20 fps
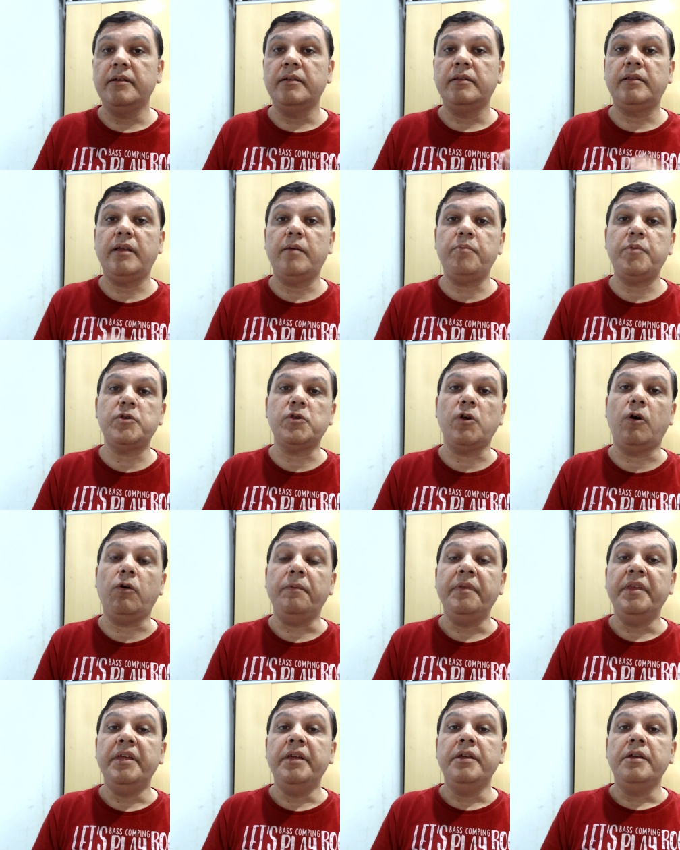Tá, pessoal?
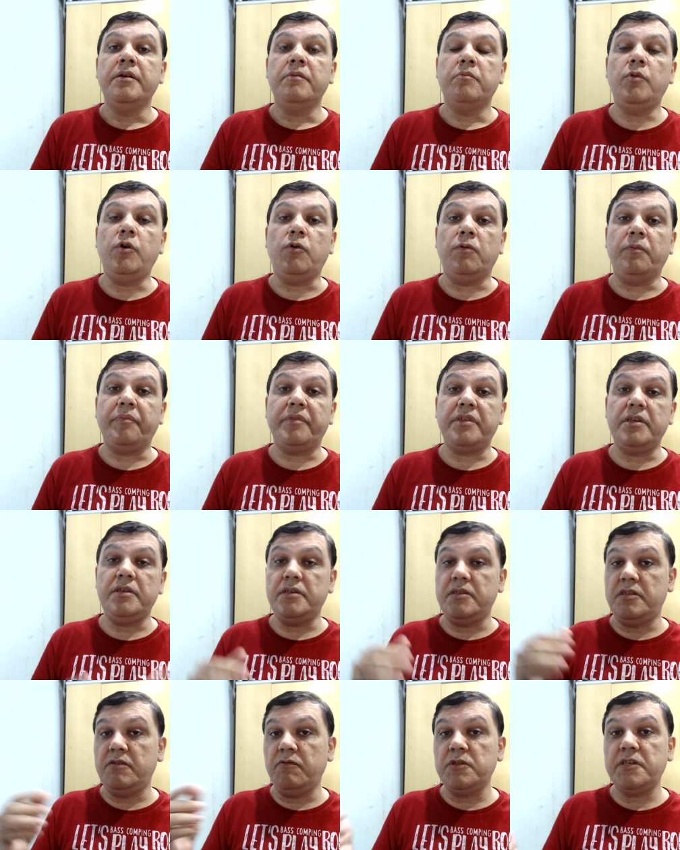Bom,
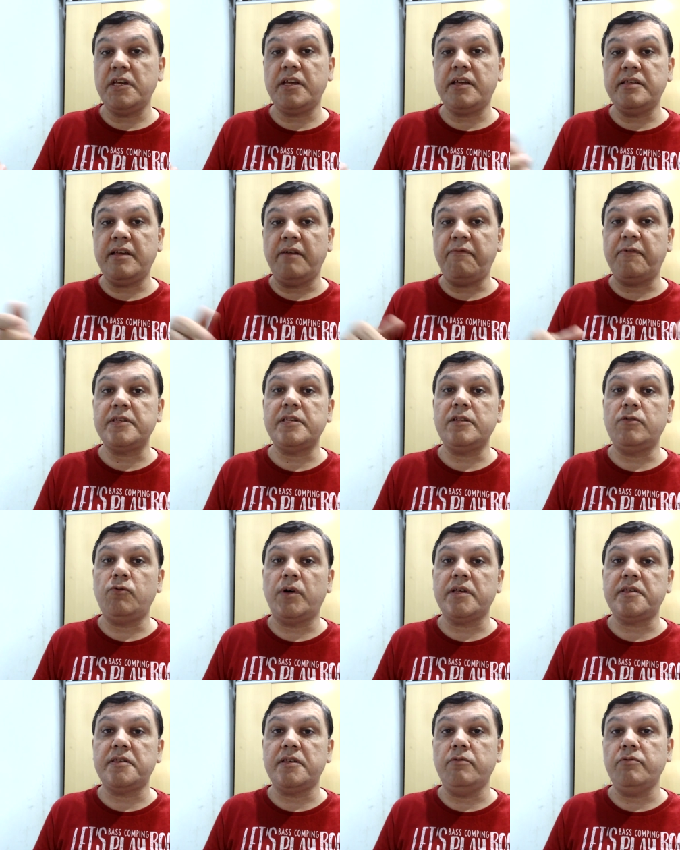se você quiser fazer
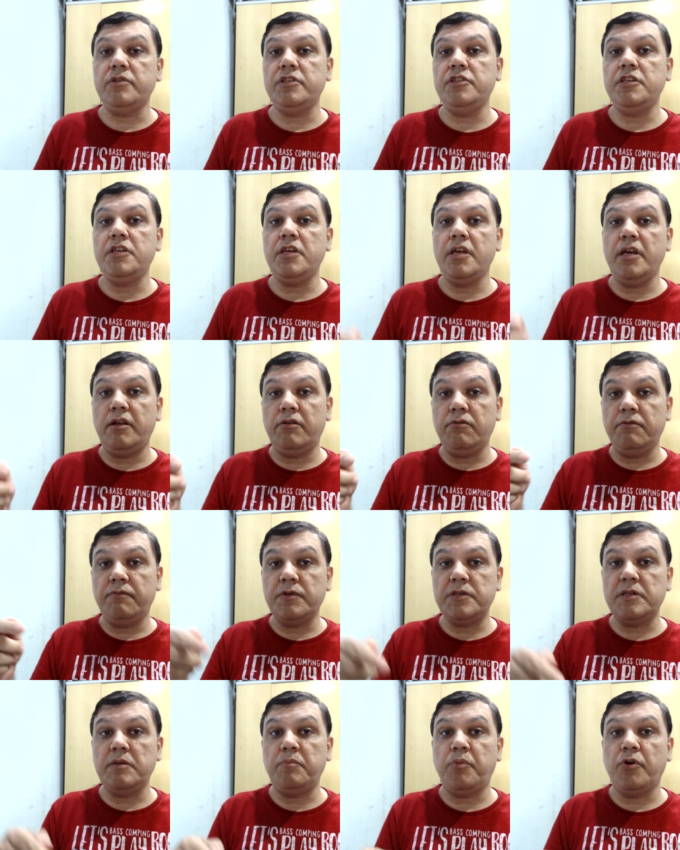doação em dinheiro,
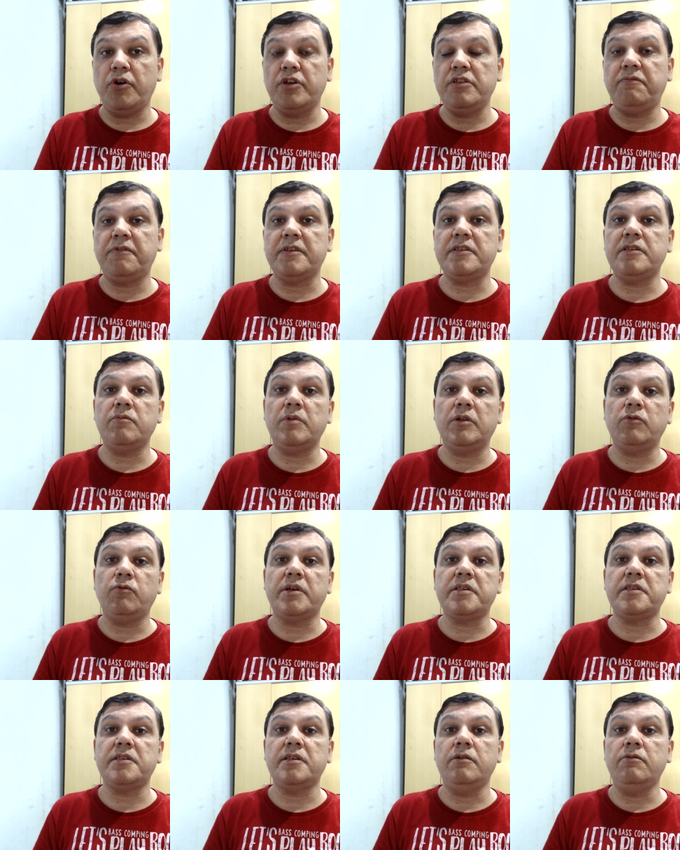você pode fazer uma
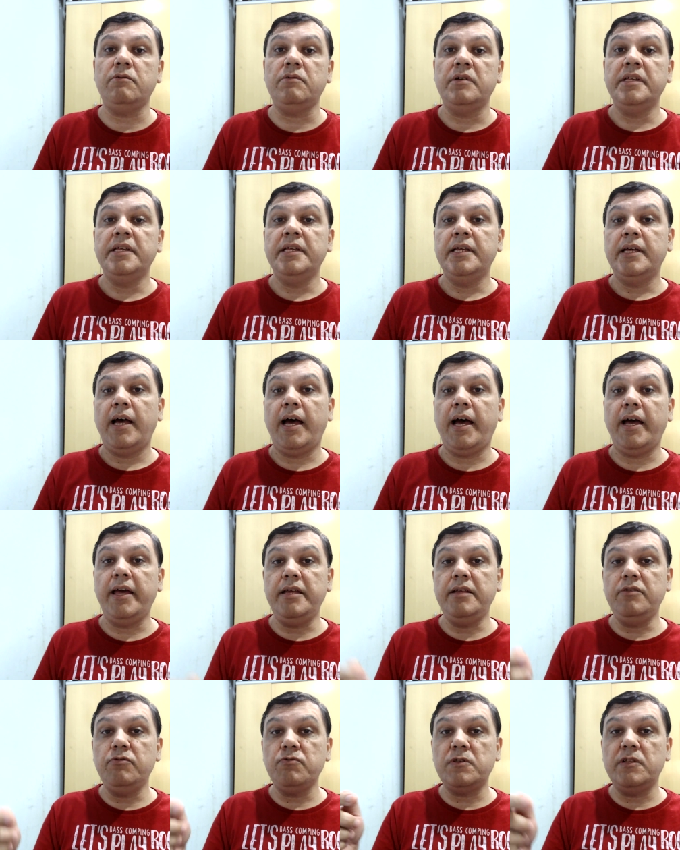doação
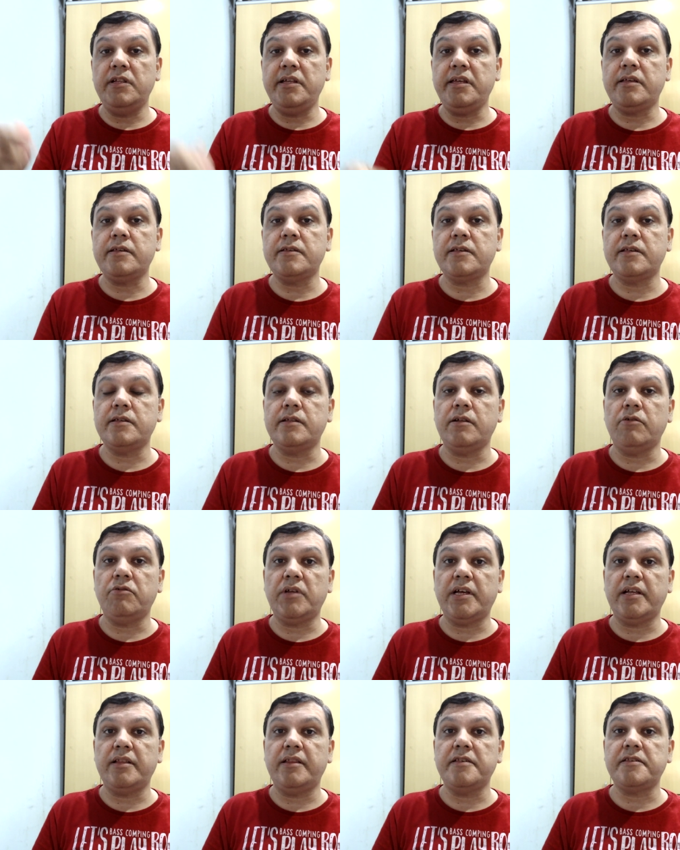aí nos links que estão
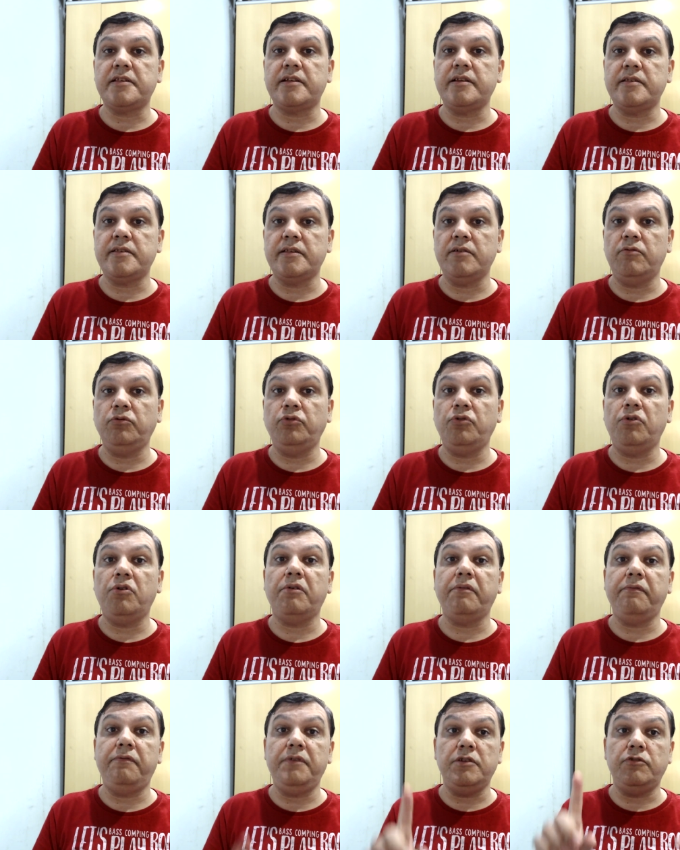na descrição do
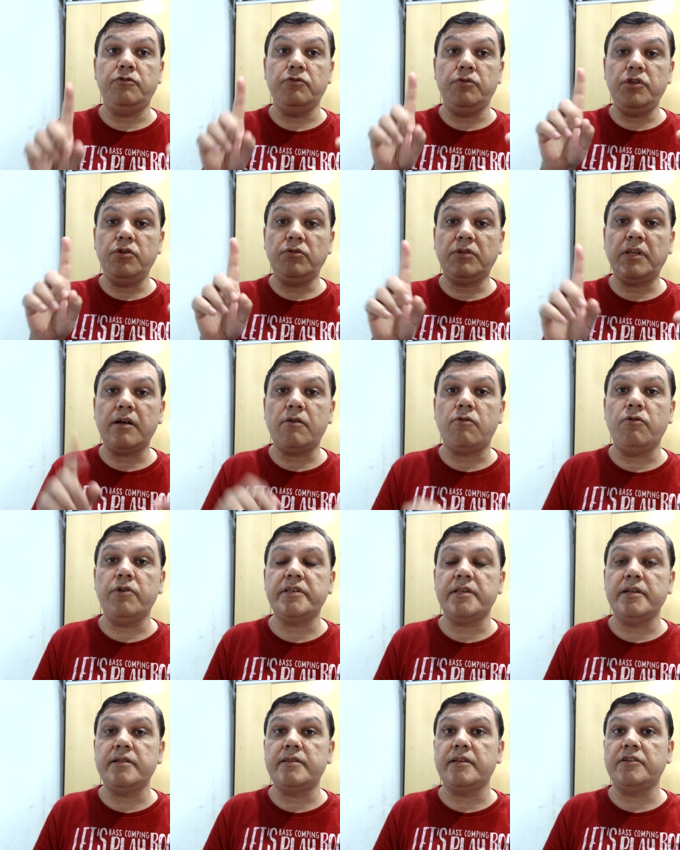vídeo. E outra
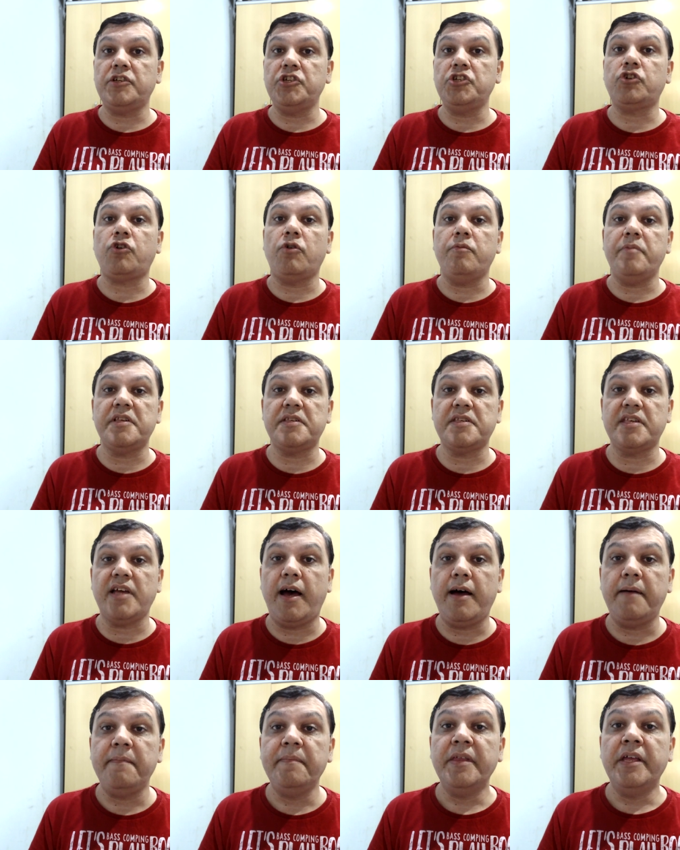coisa, antes da gente
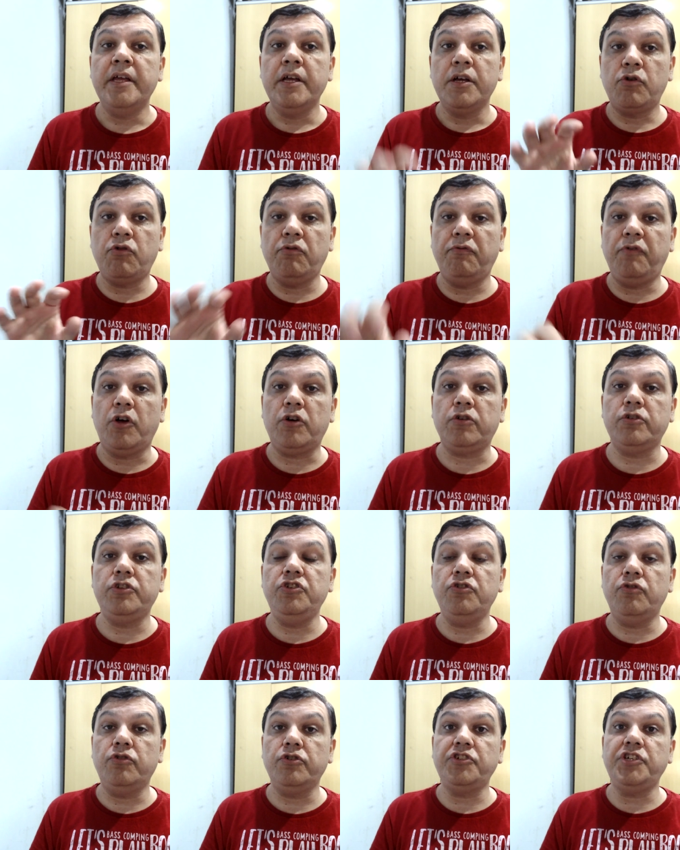começar com o vlog de
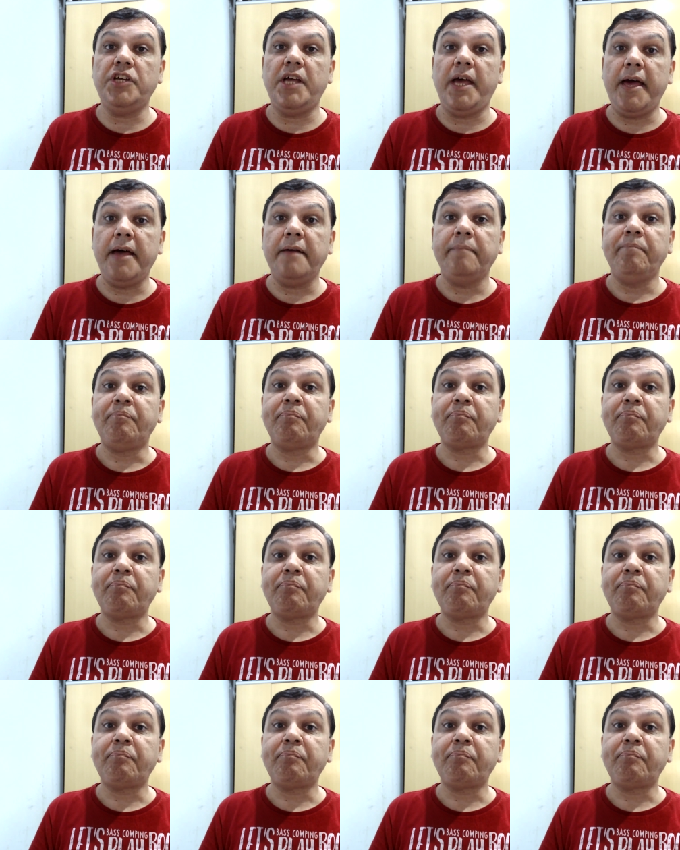hoje, é